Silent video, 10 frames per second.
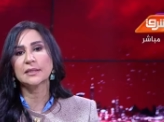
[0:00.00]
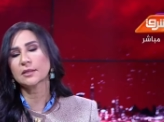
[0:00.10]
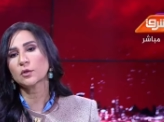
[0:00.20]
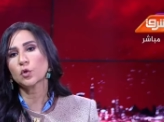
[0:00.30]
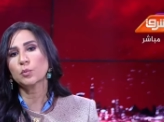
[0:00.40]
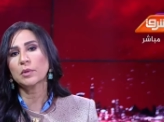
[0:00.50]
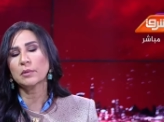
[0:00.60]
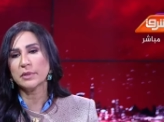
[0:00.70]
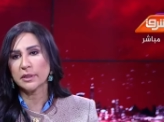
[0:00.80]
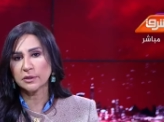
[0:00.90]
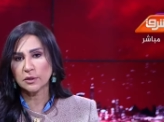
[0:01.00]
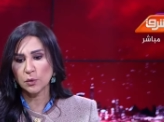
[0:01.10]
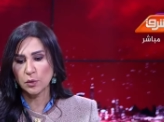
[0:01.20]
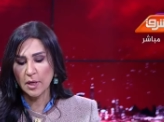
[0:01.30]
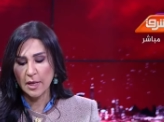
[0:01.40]
إن هم
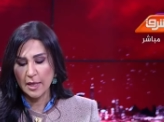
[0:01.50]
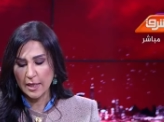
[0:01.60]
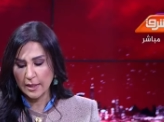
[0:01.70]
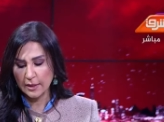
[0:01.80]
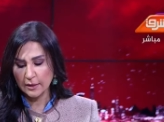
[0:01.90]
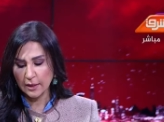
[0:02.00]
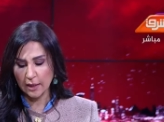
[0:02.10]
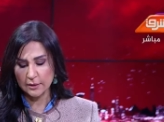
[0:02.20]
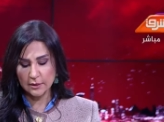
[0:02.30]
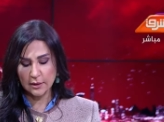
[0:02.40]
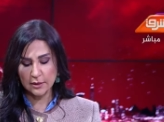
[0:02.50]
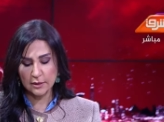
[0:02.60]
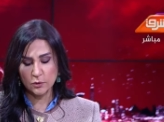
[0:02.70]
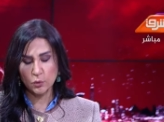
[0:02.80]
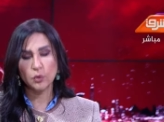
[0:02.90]
بيخسروا آه، حضرتك
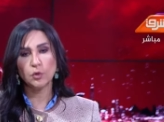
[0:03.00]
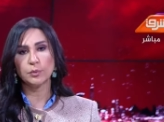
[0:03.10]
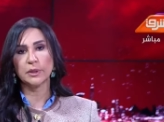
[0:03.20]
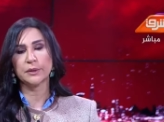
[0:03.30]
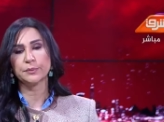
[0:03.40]
تقول لهم إيه؟